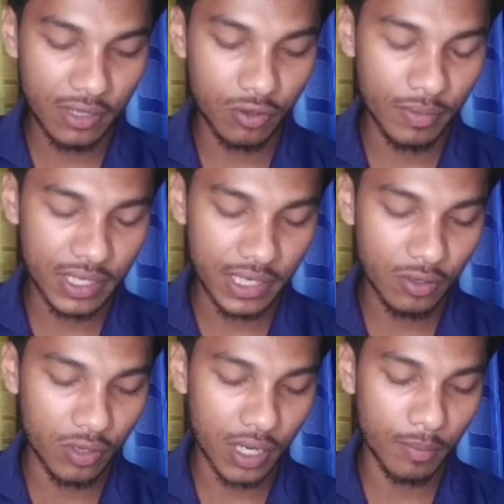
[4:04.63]
ক্লিক করবেন
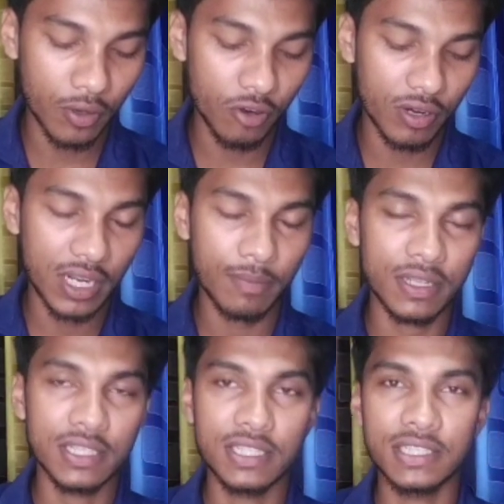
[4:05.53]
ক্লিক করার পর ওখানে
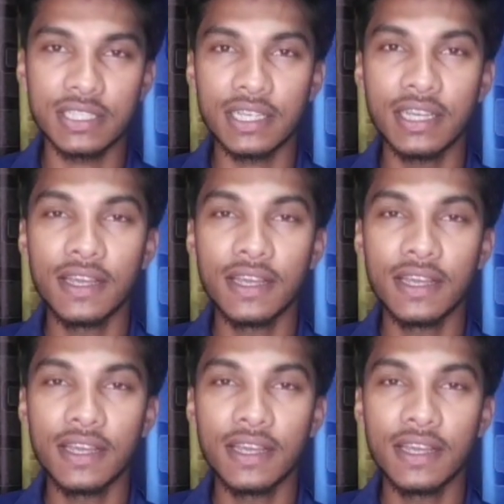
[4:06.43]
আপনাদের যে